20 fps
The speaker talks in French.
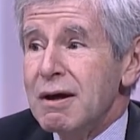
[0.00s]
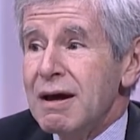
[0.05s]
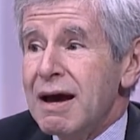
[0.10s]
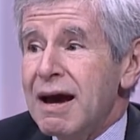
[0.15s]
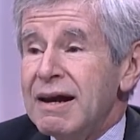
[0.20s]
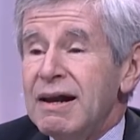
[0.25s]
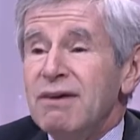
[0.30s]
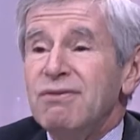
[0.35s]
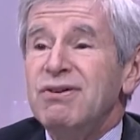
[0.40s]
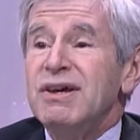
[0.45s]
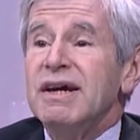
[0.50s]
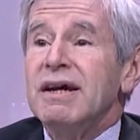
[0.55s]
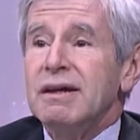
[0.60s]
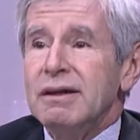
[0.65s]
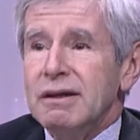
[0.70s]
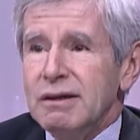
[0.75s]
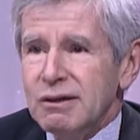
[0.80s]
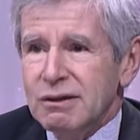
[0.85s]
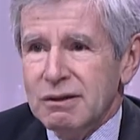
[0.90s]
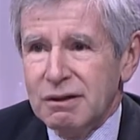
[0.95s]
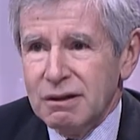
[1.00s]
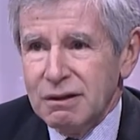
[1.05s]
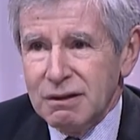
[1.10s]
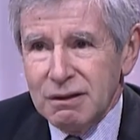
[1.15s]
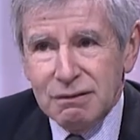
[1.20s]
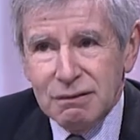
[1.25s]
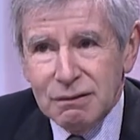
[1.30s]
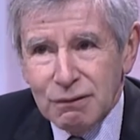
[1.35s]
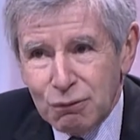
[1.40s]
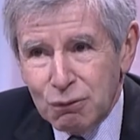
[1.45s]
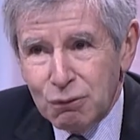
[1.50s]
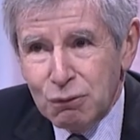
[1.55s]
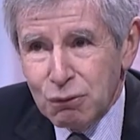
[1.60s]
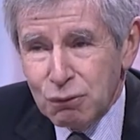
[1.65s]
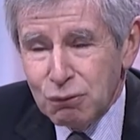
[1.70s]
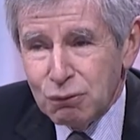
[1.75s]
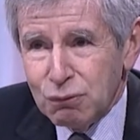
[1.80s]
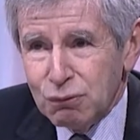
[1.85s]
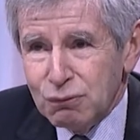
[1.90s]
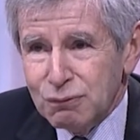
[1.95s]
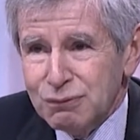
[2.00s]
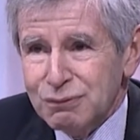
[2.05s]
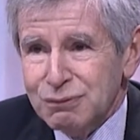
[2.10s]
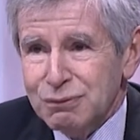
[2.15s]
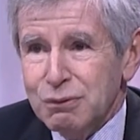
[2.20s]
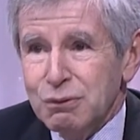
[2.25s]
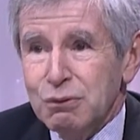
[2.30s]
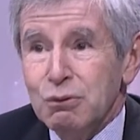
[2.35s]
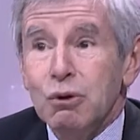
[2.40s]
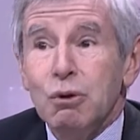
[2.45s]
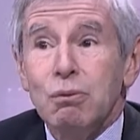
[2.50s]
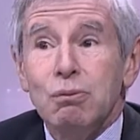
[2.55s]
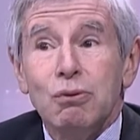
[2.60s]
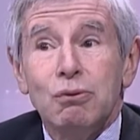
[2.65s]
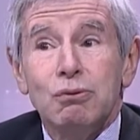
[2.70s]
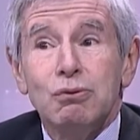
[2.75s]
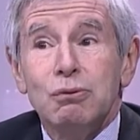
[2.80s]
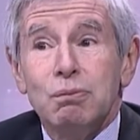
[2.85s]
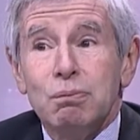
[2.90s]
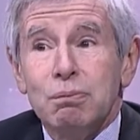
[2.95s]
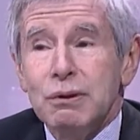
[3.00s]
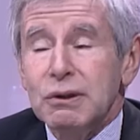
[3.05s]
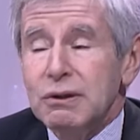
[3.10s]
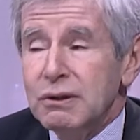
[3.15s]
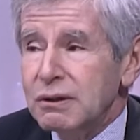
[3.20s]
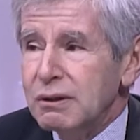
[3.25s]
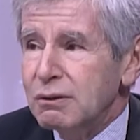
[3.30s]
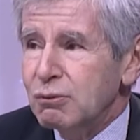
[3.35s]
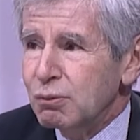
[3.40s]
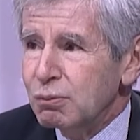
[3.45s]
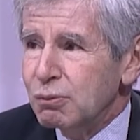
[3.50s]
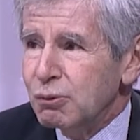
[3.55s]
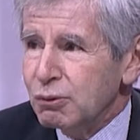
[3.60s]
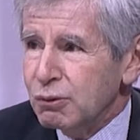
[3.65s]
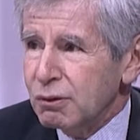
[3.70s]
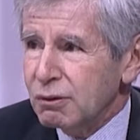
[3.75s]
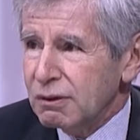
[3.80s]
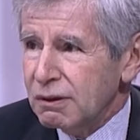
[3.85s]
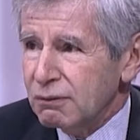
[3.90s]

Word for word: à la virilité qu'on retrouve euh, dans beaucoup de pays du monde en